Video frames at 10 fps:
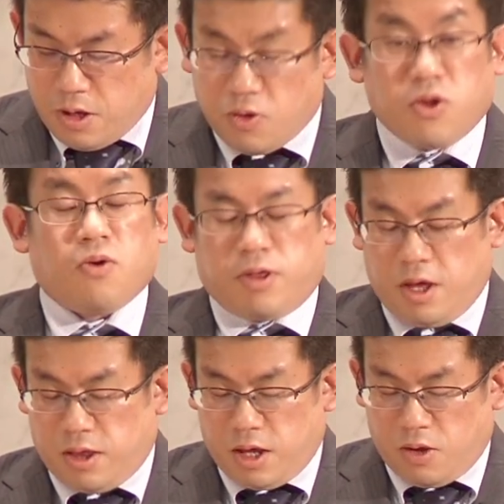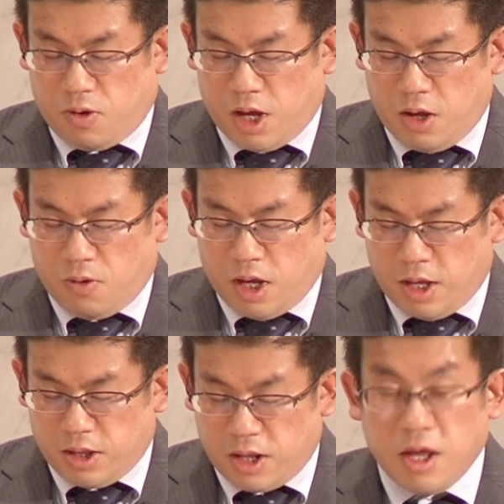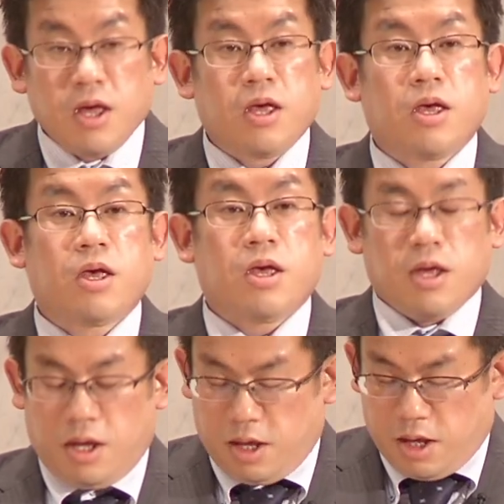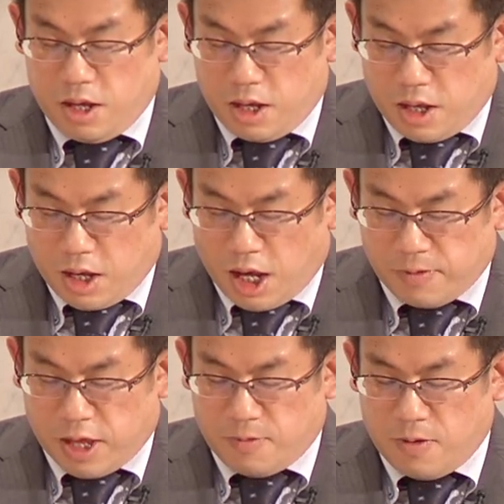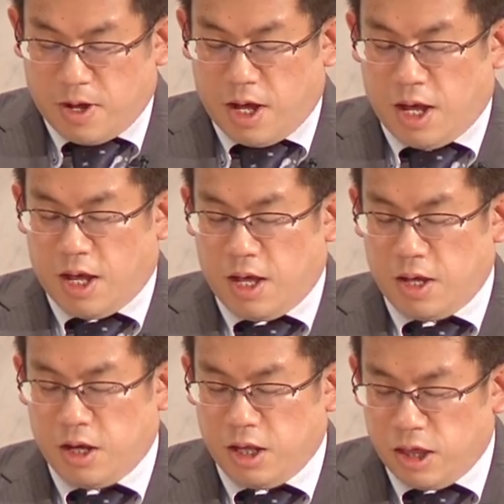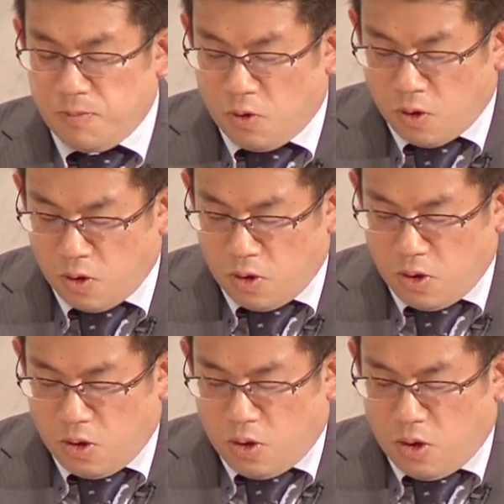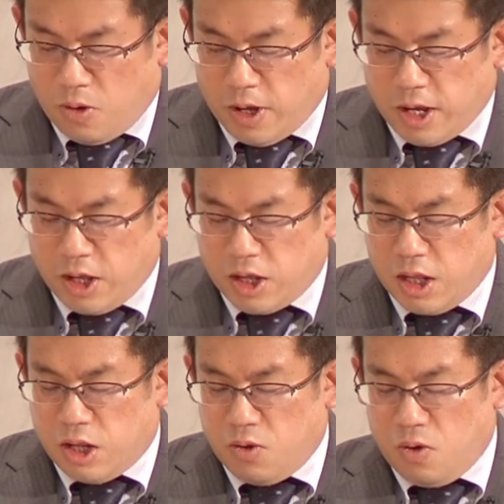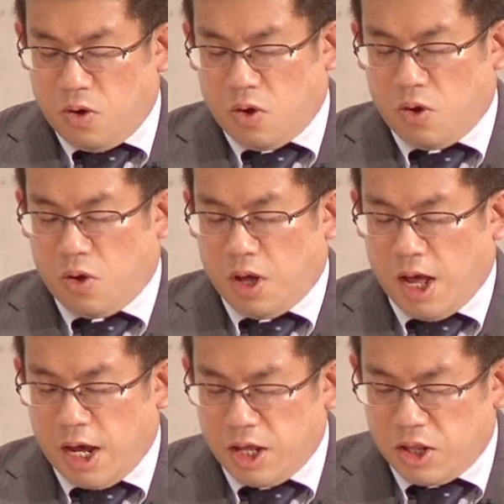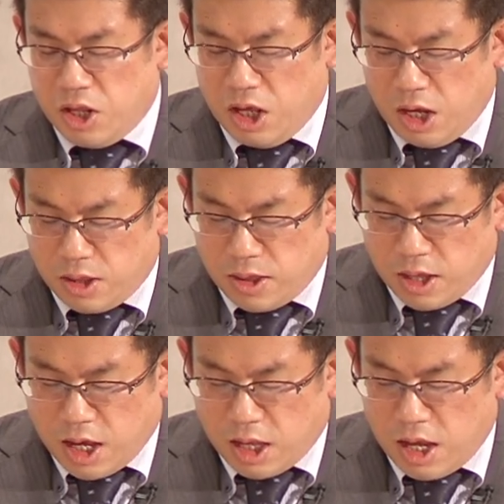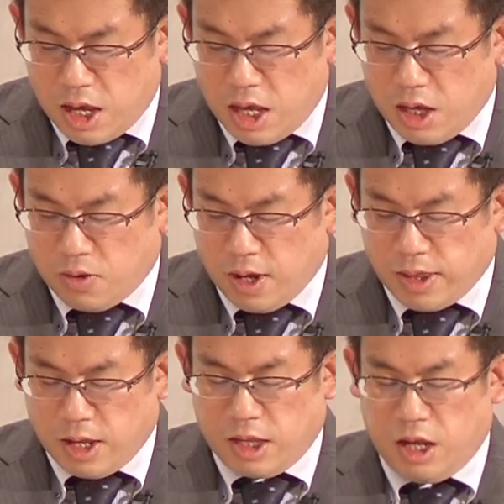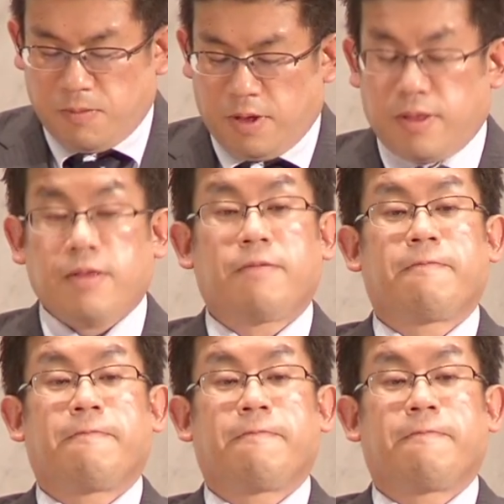よしこ先生の愛を感じ、神様はいつも私たちを愛し続けてくださっています。